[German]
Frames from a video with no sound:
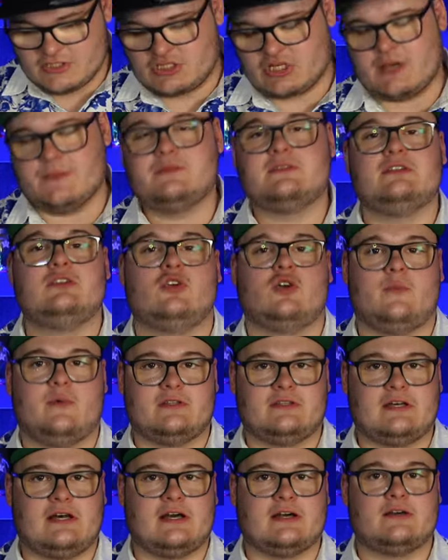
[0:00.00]
schreibt sie in die
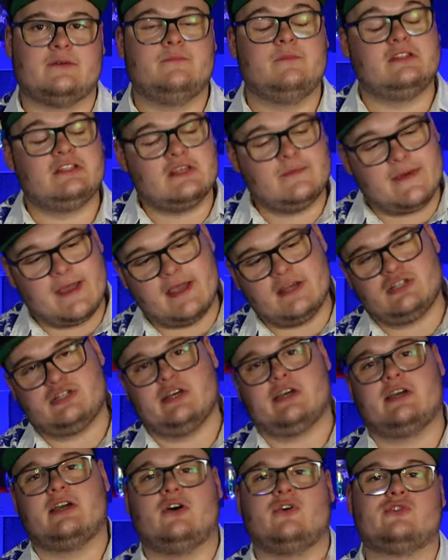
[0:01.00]
Kommentare mit dem
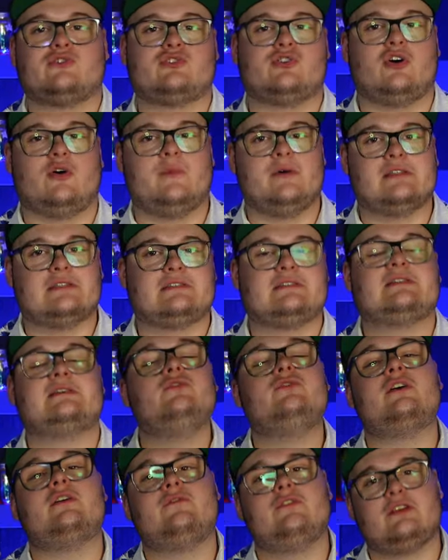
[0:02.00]
Hashtag CouchComments
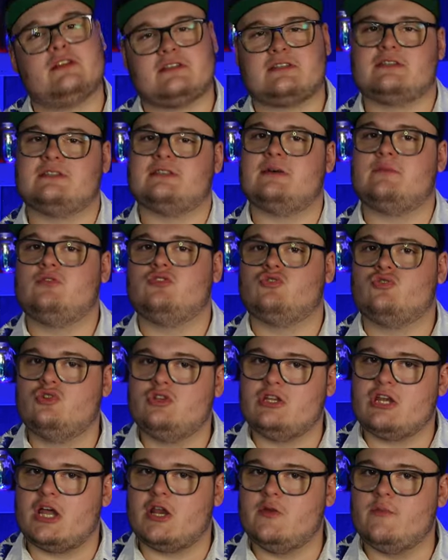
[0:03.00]
und dann wird das gesammelt und
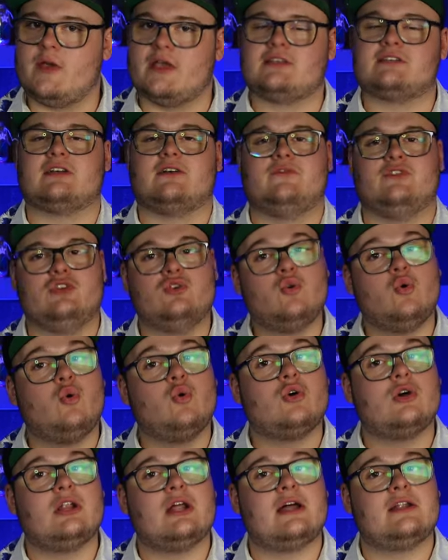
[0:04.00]
in einem extra Video
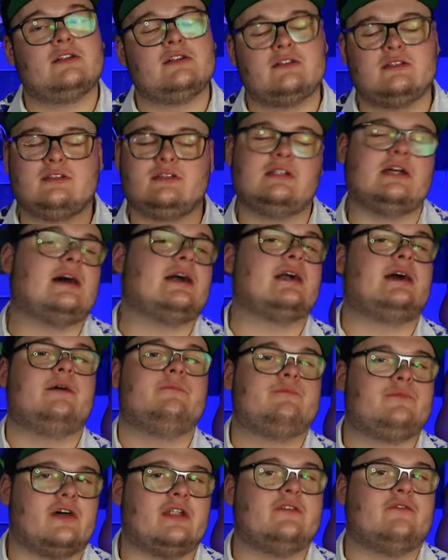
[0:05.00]
hochgeladen. Da
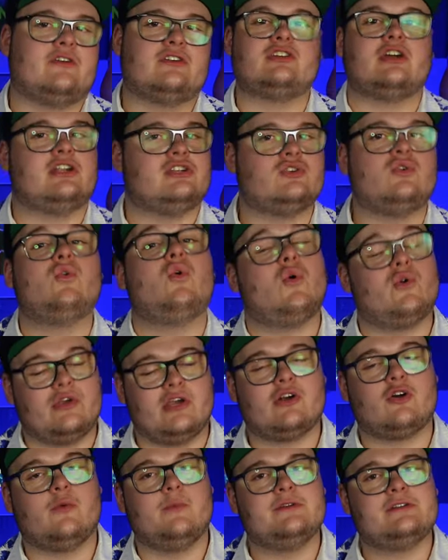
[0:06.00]
kam dann wahrscheinlich auch
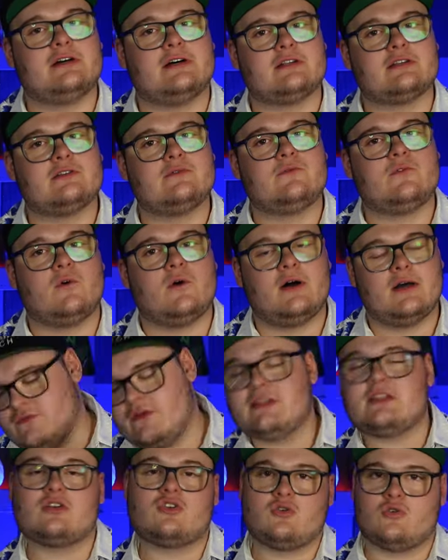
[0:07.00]
euer Kommentar drin vor. Ich
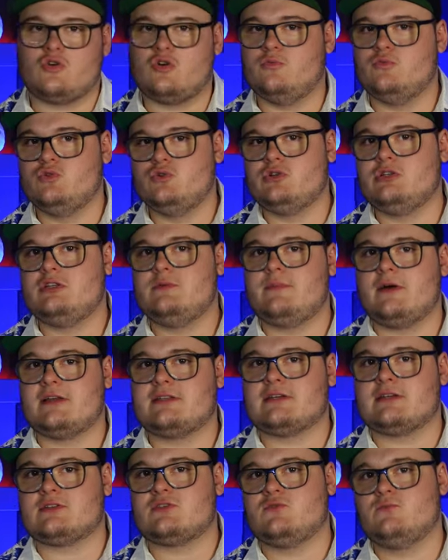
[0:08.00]
werde da noch einen
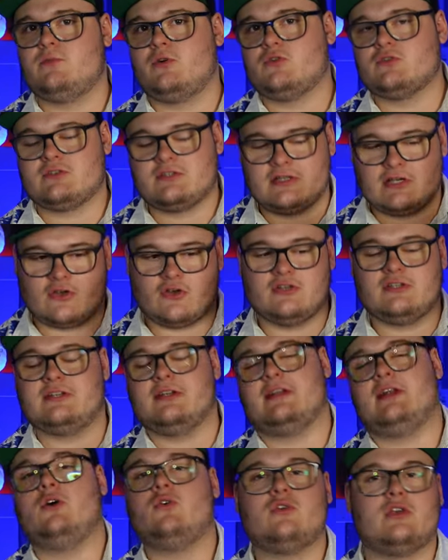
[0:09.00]
Community-Beitrag zu posten, da könnt ihr
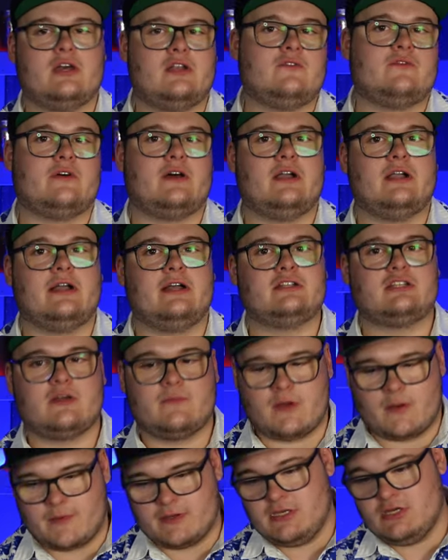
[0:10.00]
dann auch gerne Fragen
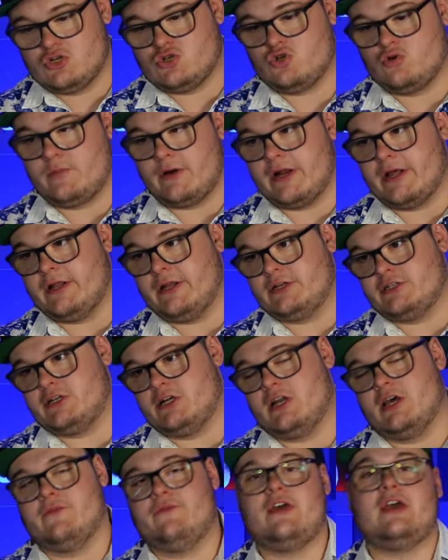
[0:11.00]
reinschreiben, aber hier schon mal an der
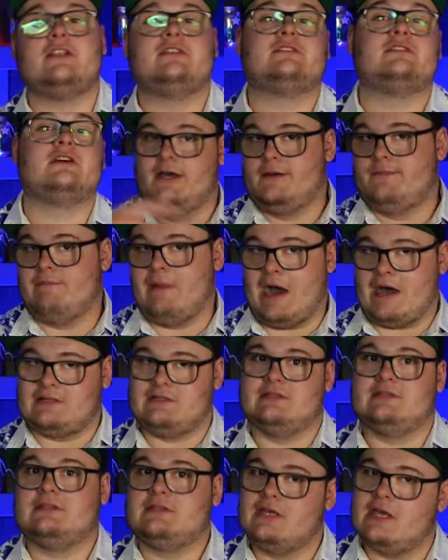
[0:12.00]
Stelle erwähnt, äh,
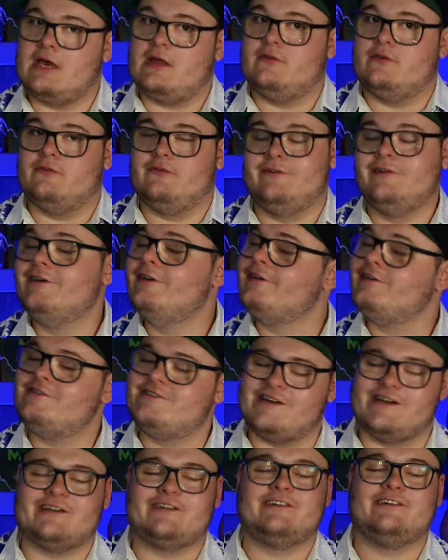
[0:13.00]
machtet gerne. Ne?
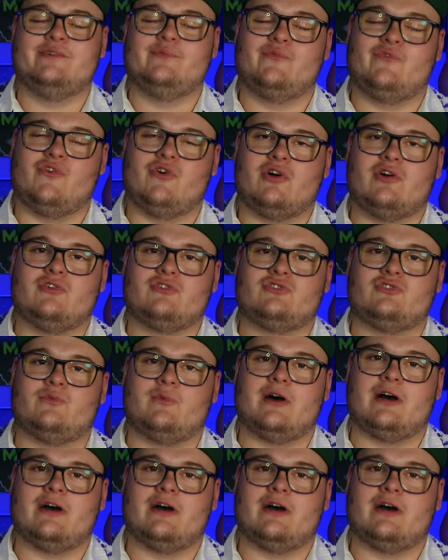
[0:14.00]
Danke im Voraus schon